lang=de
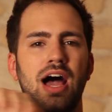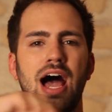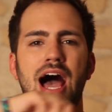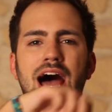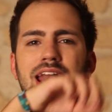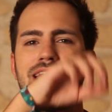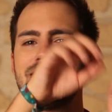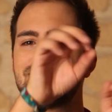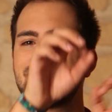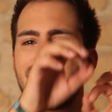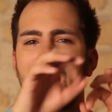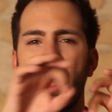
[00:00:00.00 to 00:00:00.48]

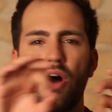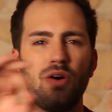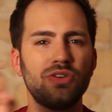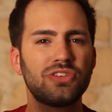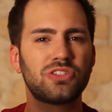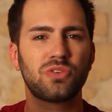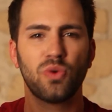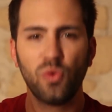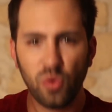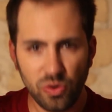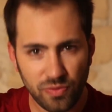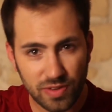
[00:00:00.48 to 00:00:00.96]
alles
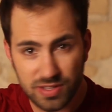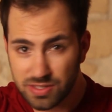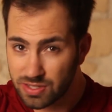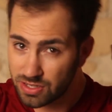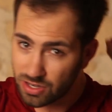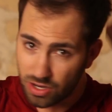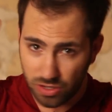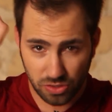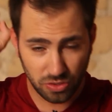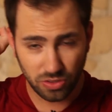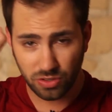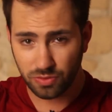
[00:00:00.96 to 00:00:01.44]
rausholen, was
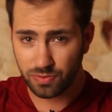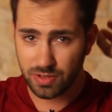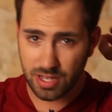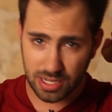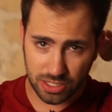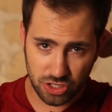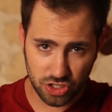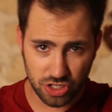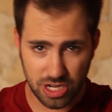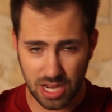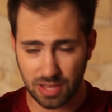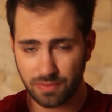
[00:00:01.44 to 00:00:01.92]
sie da irgendwie
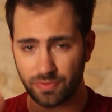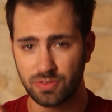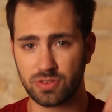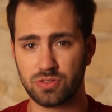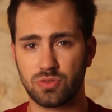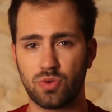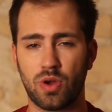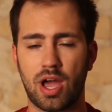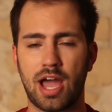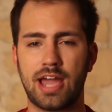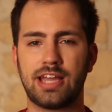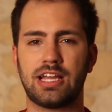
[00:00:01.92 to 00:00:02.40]
als
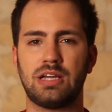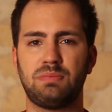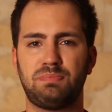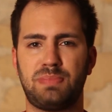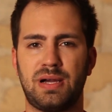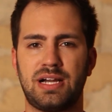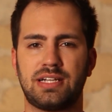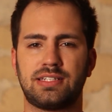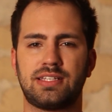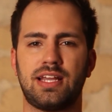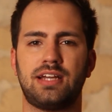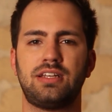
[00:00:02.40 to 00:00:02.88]
Steckfrisur
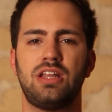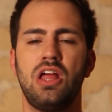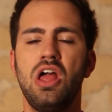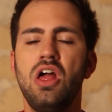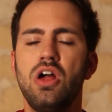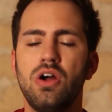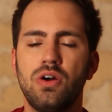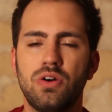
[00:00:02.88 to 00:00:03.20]
reingepackt hat.